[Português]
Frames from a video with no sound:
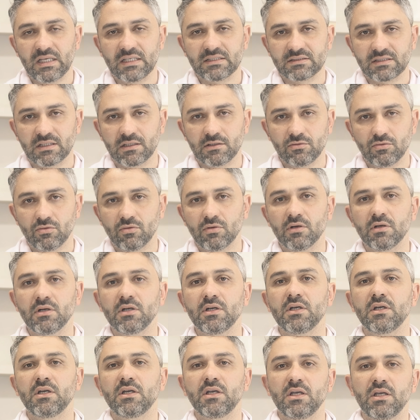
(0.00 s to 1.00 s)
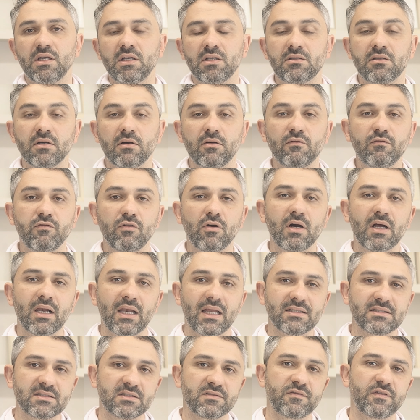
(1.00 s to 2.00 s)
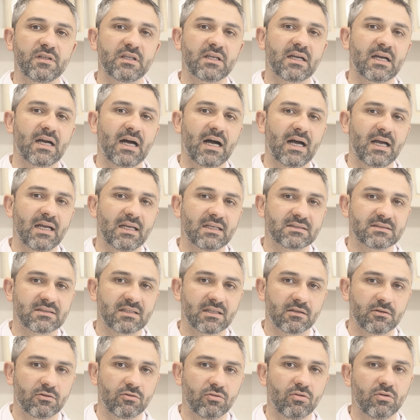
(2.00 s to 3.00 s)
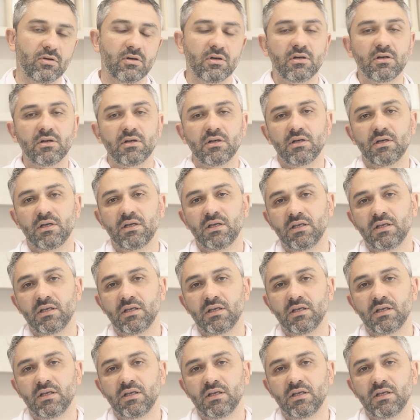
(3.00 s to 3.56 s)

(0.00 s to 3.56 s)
dessa dor. Então, eu vou classificar essa dor